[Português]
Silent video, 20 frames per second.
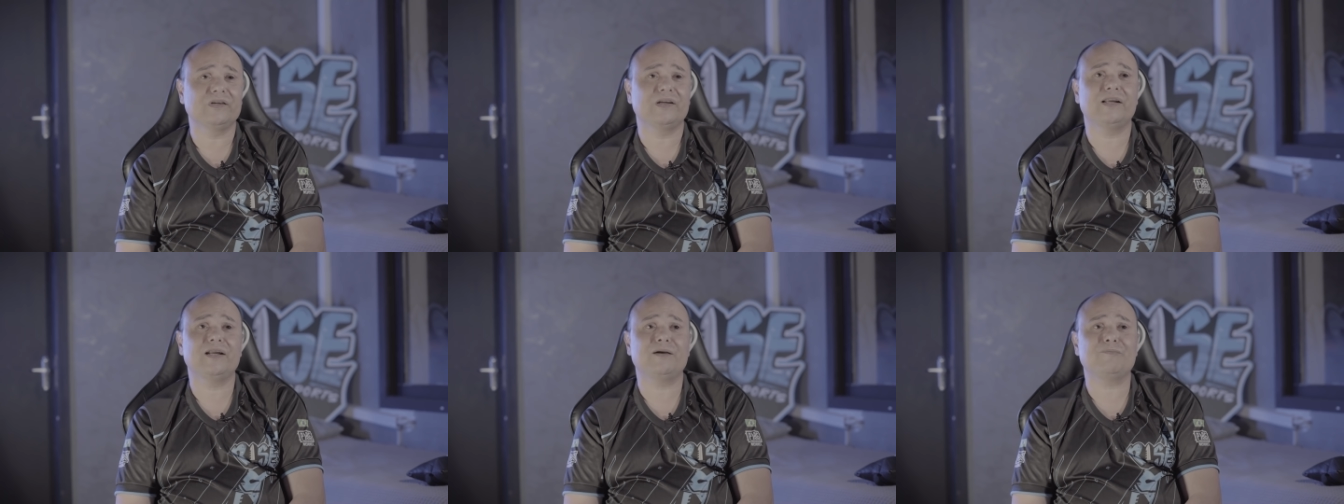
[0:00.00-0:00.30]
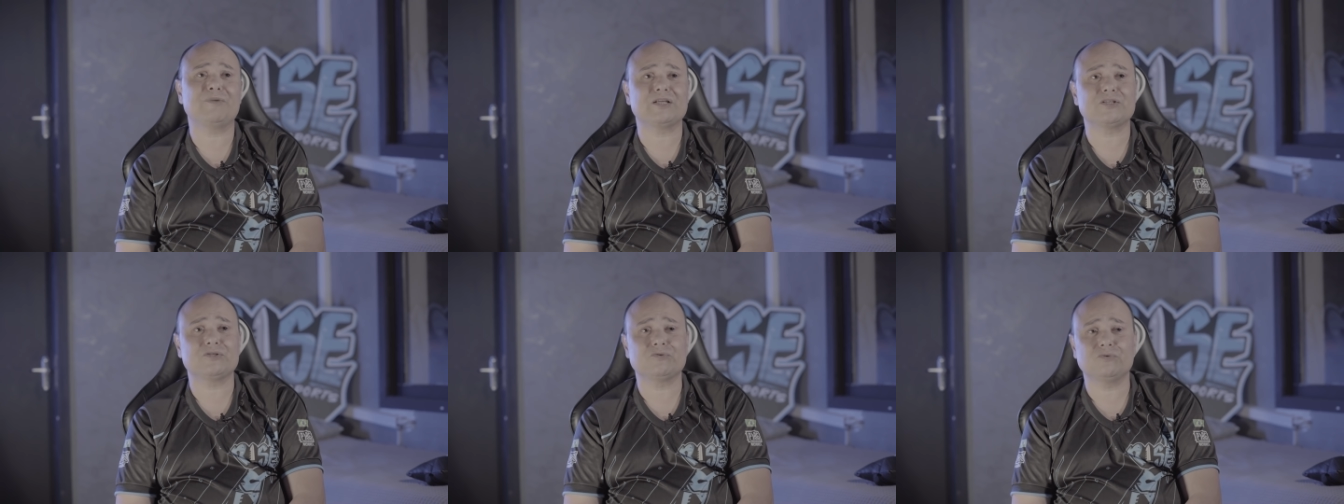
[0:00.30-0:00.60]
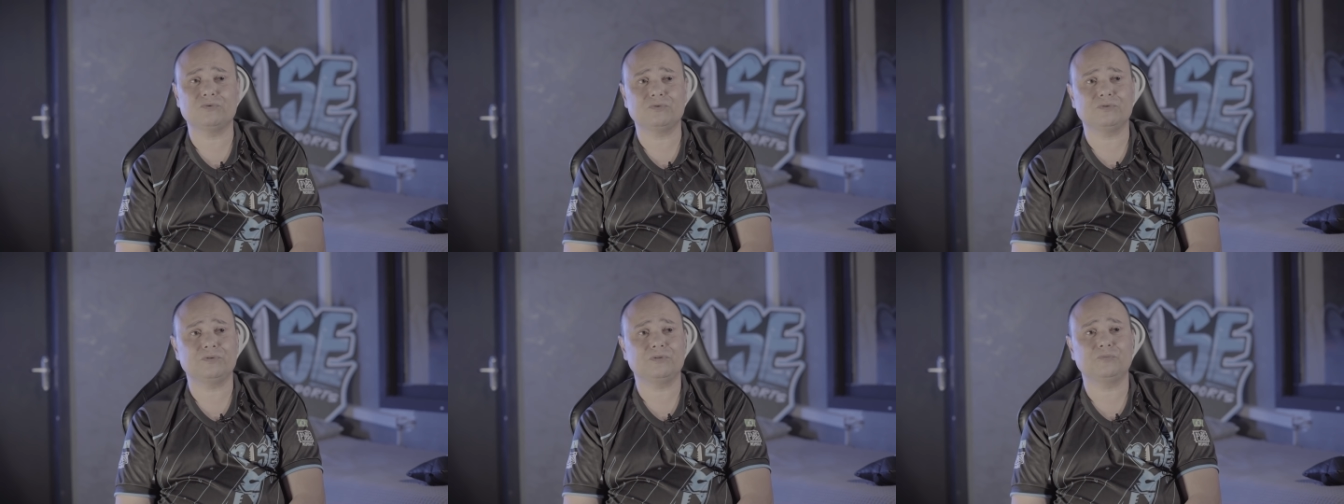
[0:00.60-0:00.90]
ele
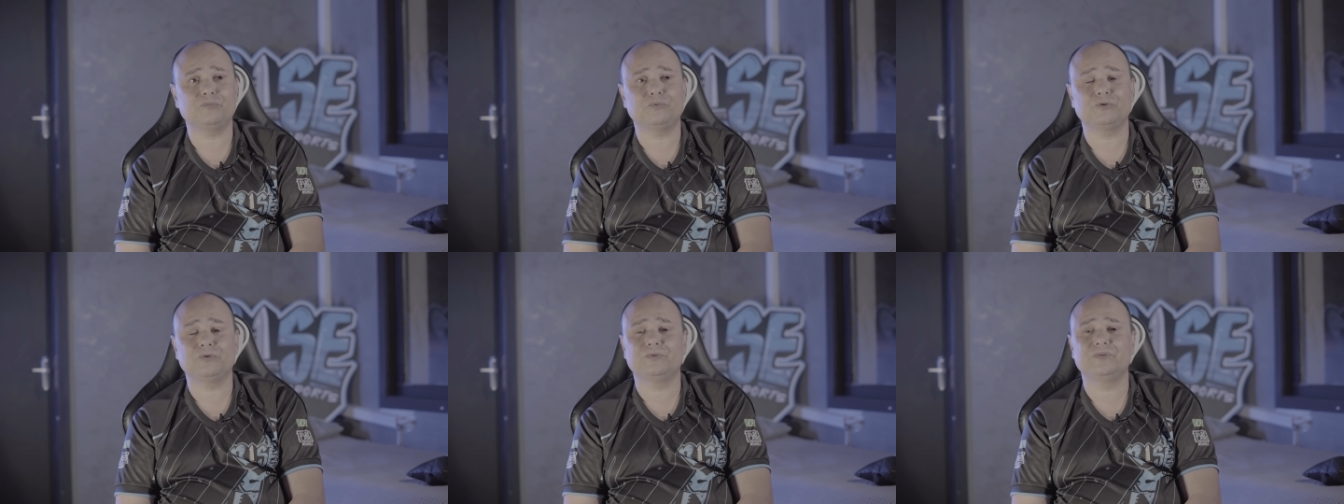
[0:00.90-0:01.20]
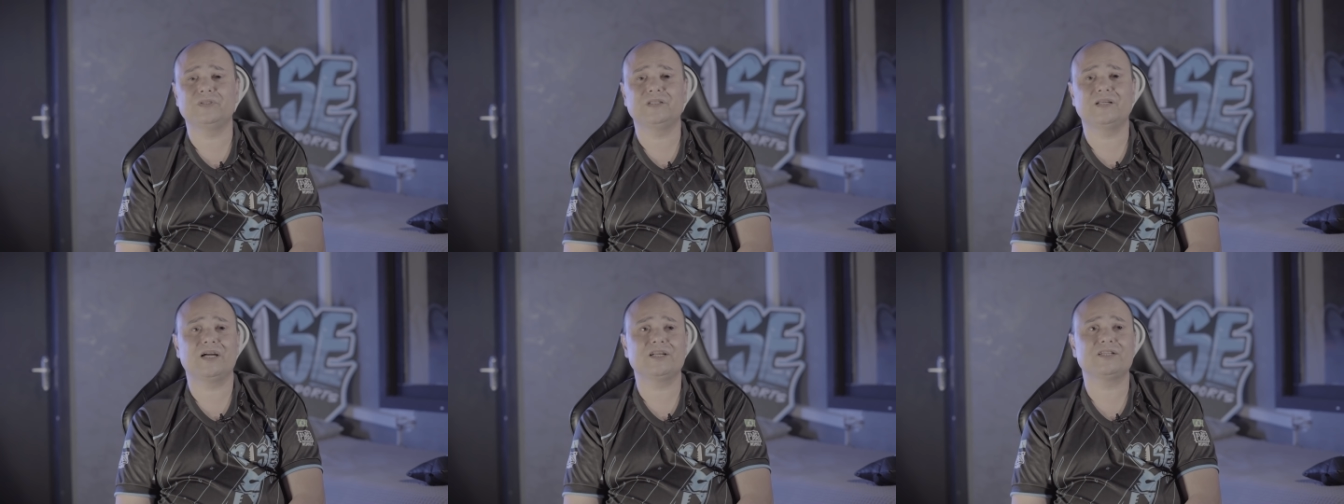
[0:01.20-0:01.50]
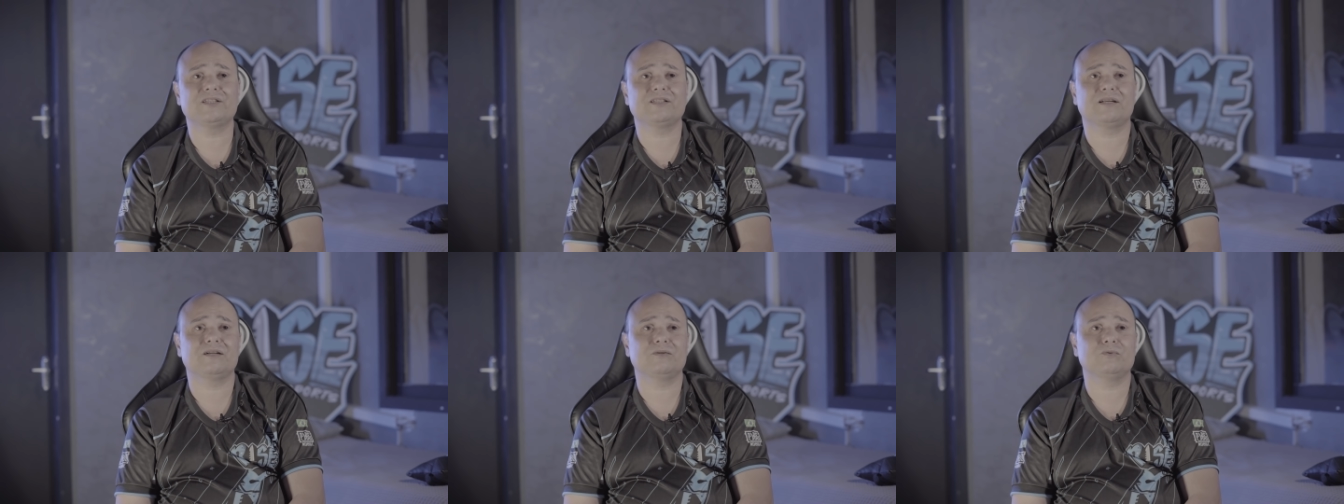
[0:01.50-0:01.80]
abraçou a
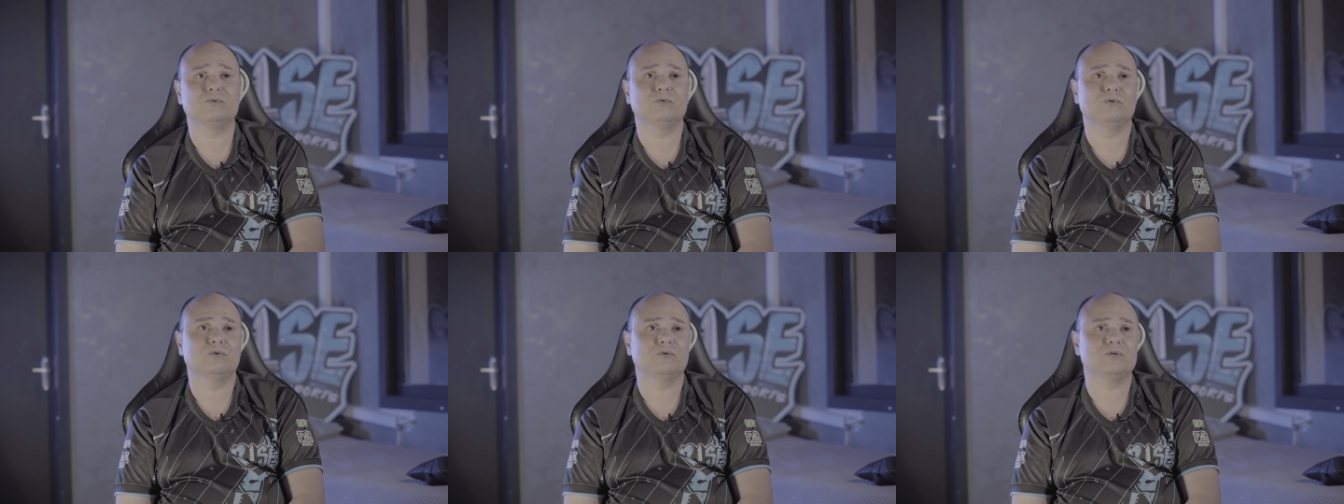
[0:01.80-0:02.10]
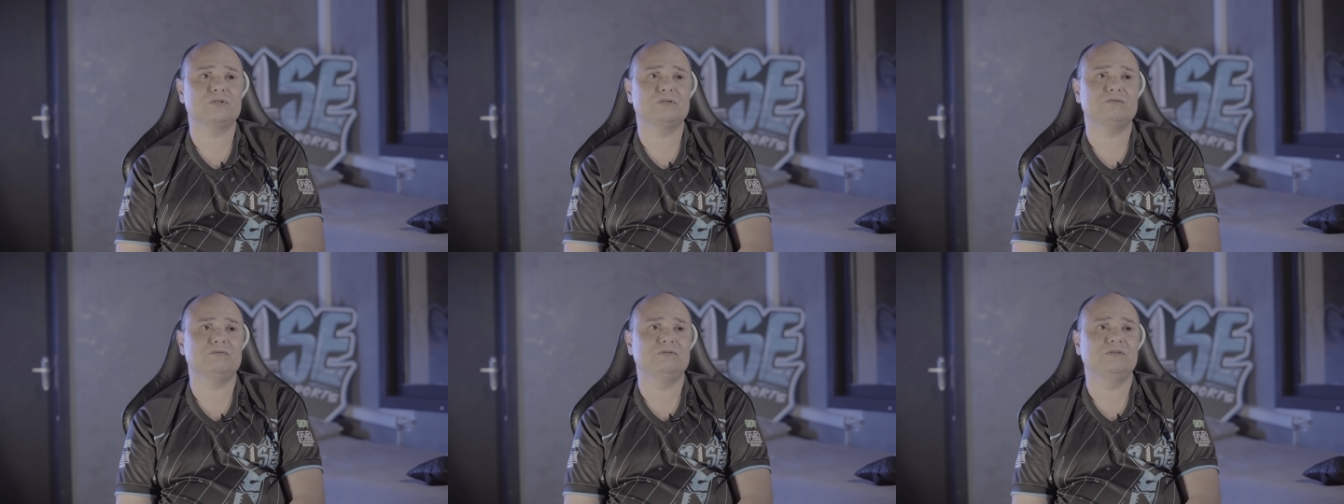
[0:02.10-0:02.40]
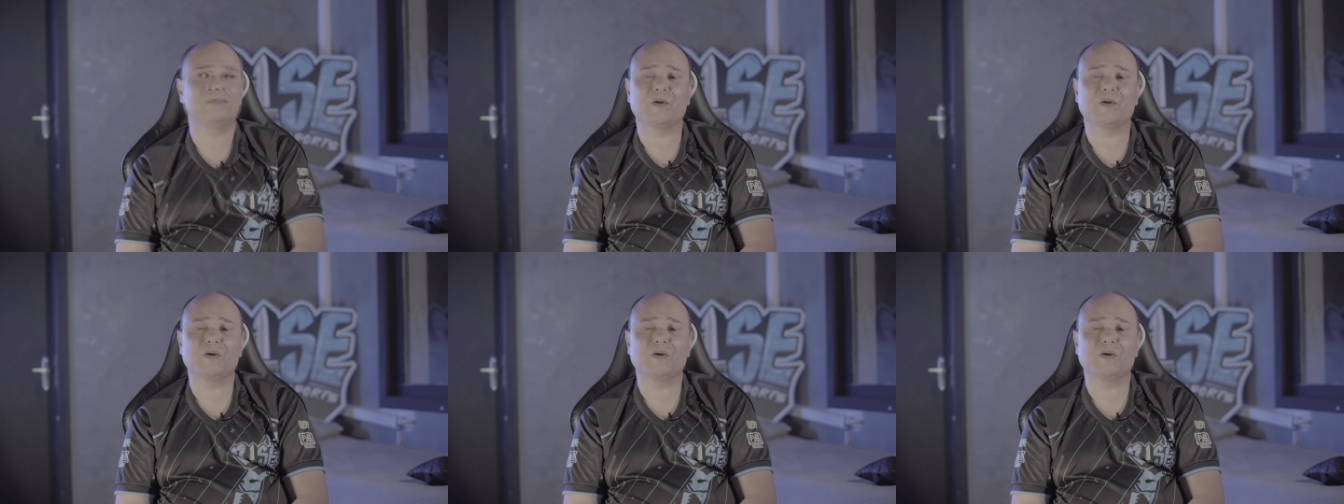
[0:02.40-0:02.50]
oportunidade de estar conosco.